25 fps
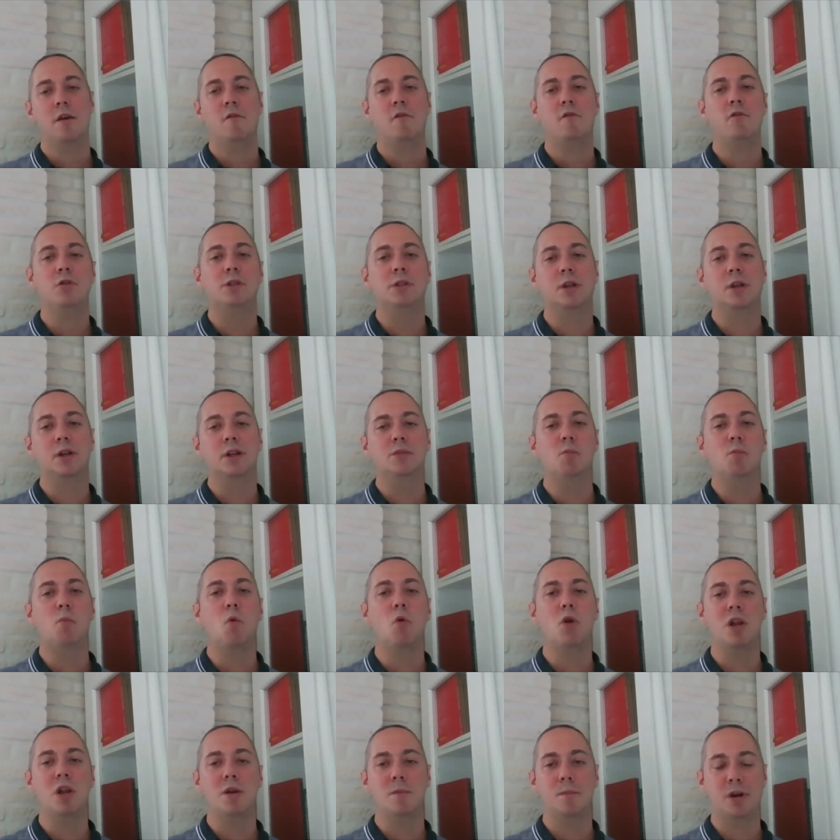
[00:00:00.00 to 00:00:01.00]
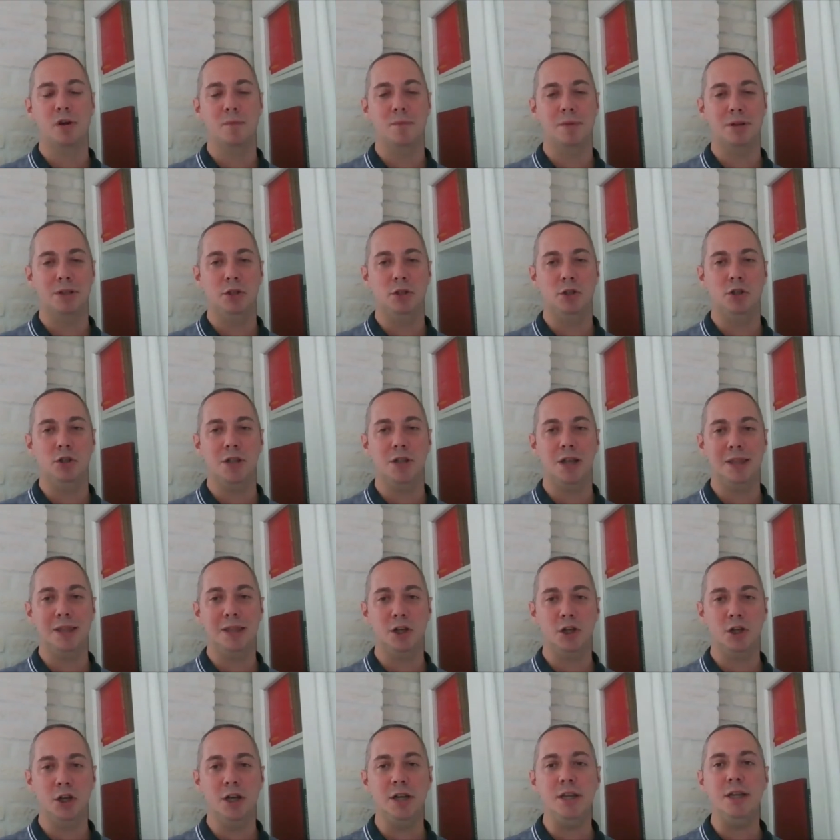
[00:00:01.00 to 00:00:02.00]
выстроить более прагматичные
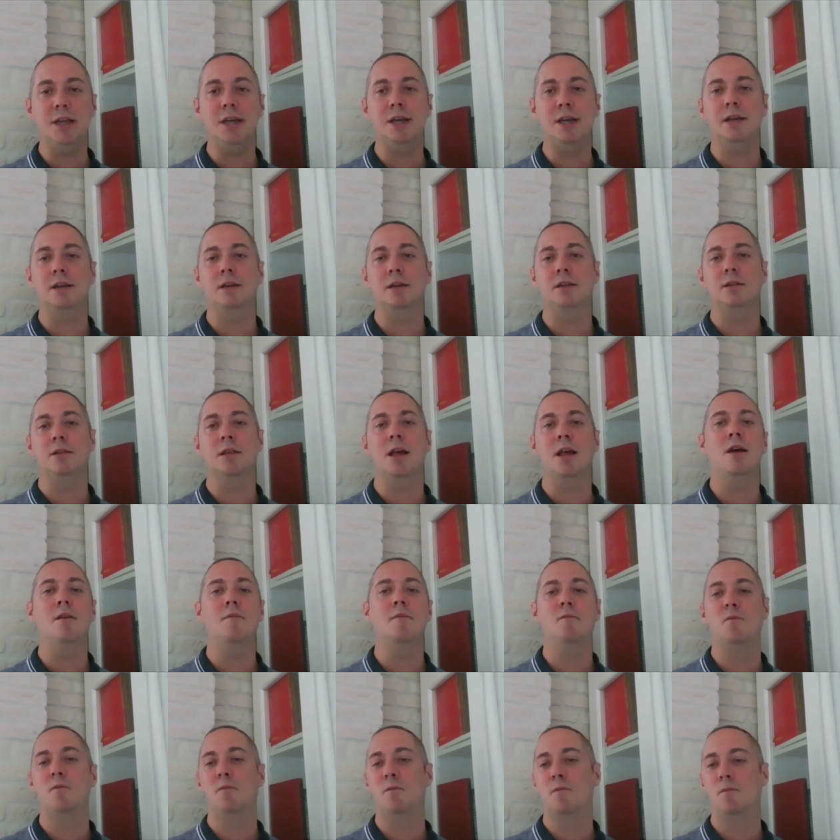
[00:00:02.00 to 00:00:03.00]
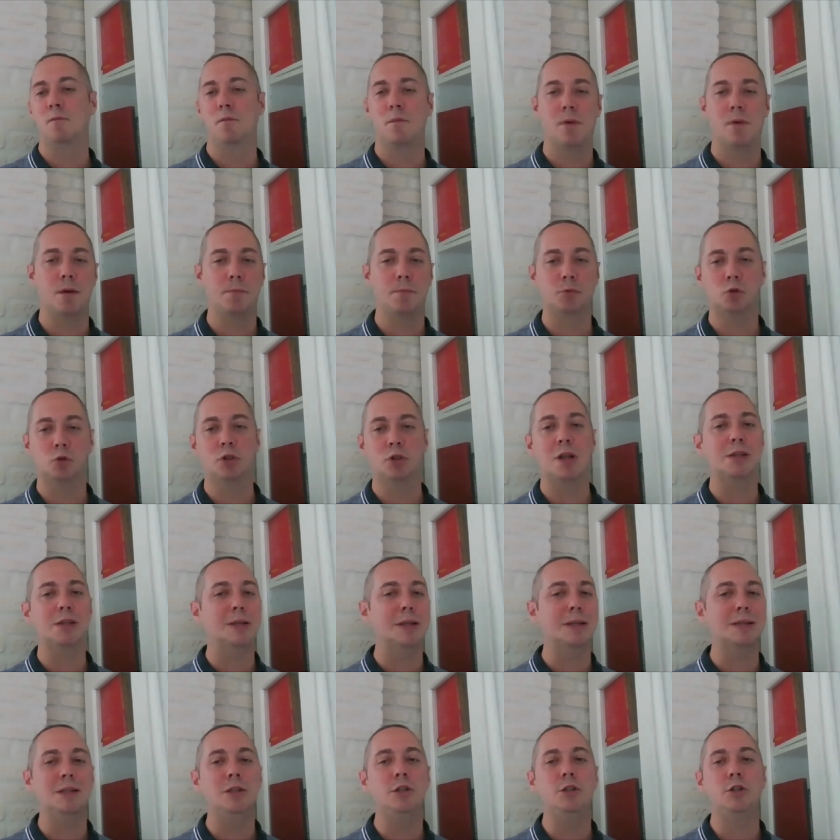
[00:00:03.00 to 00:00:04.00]
отношения, да,
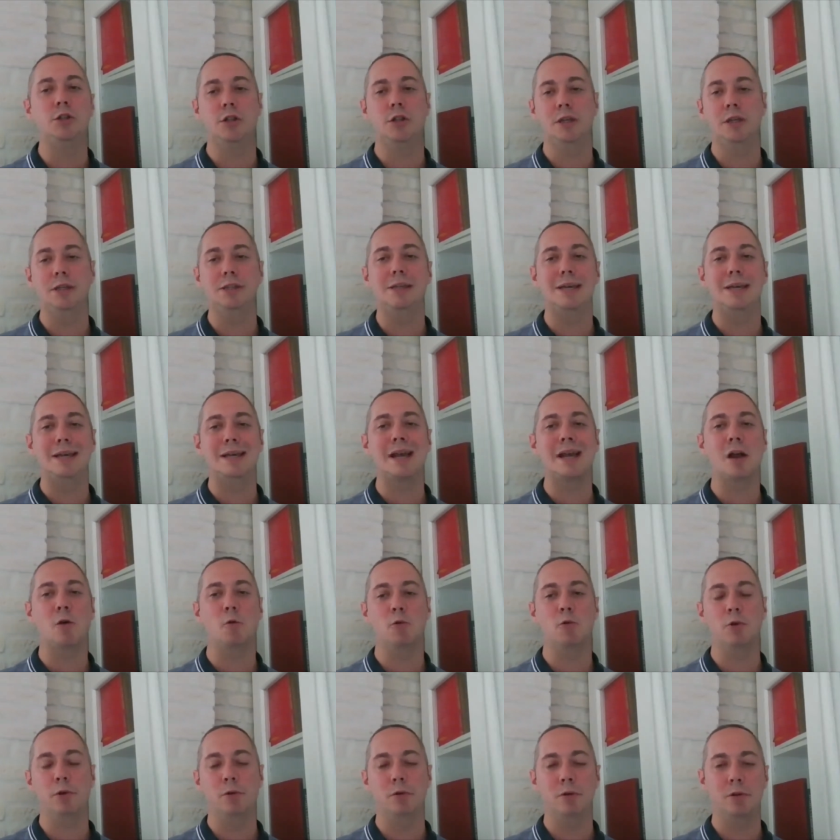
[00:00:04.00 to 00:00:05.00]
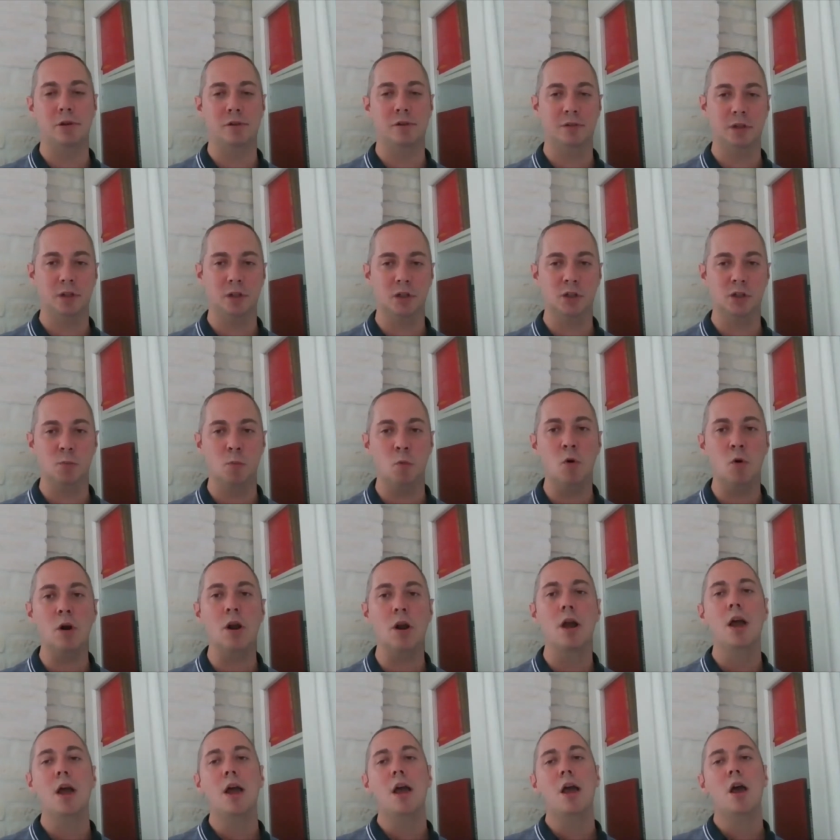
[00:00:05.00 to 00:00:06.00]
обсуждались различные идеи, как урегулировать этот
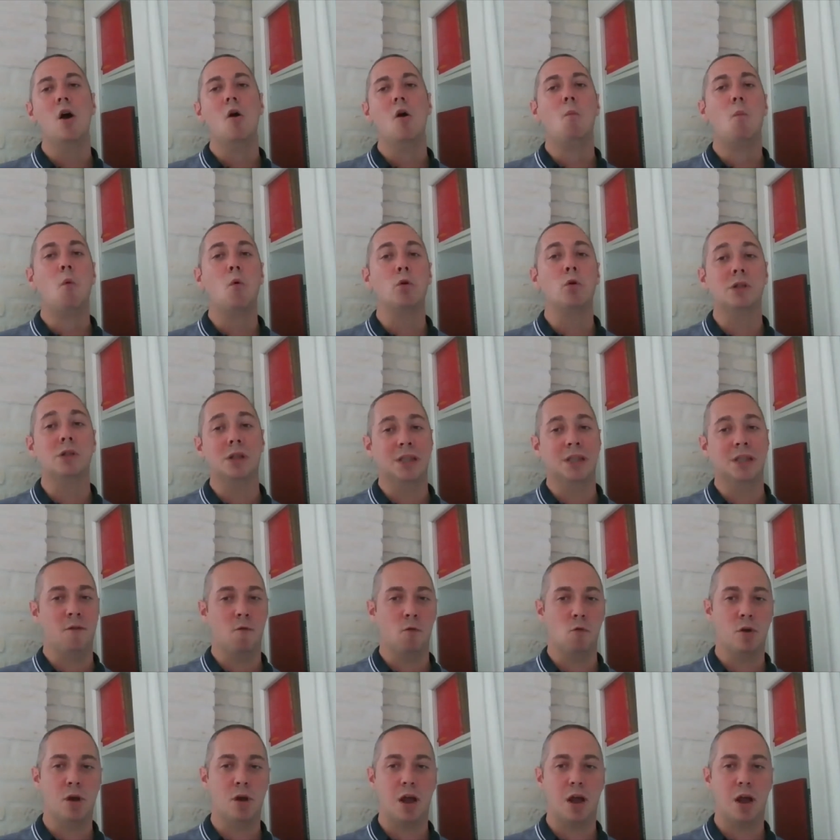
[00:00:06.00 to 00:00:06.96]
спор. После того,